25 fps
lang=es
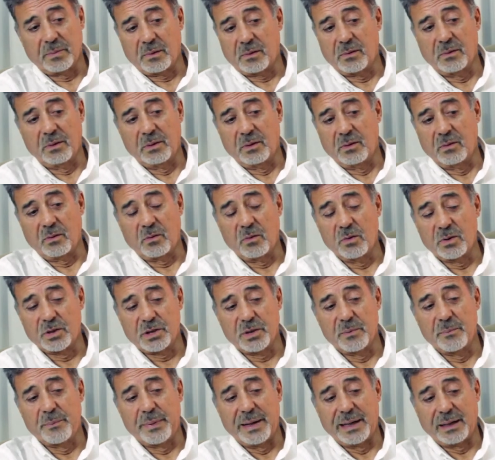cuando
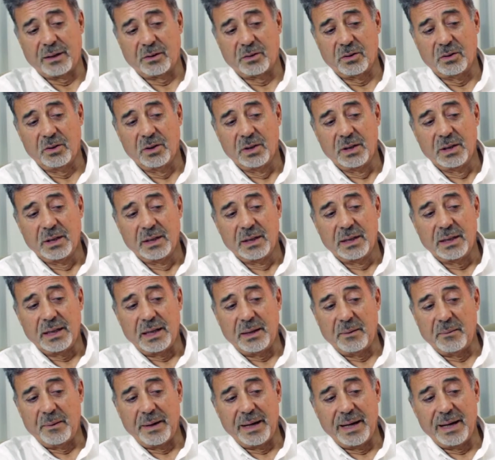cursen parto
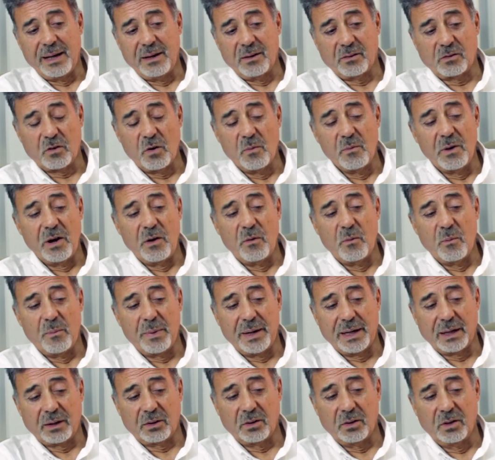y vean cómo es un
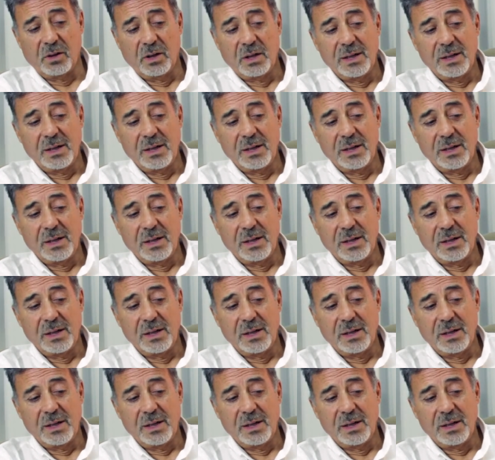parto.